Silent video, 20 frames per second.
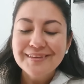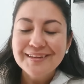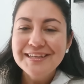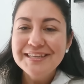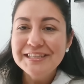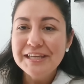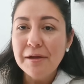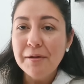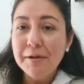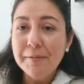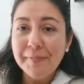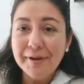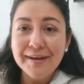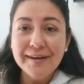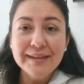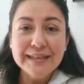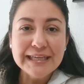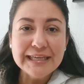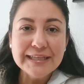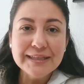Dice,
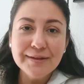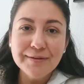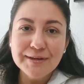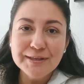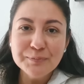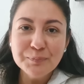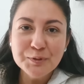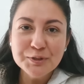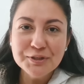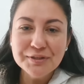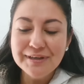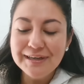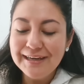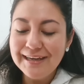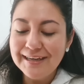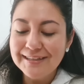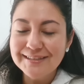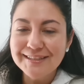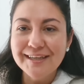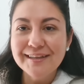imagínate que te hubieras puesto en el
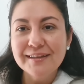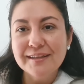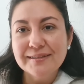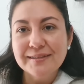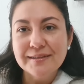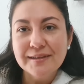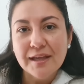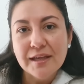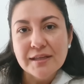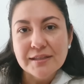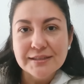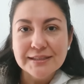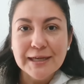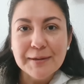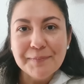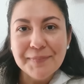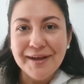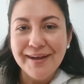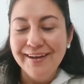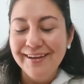cachete, se te hincha
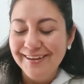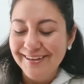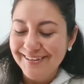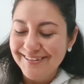más.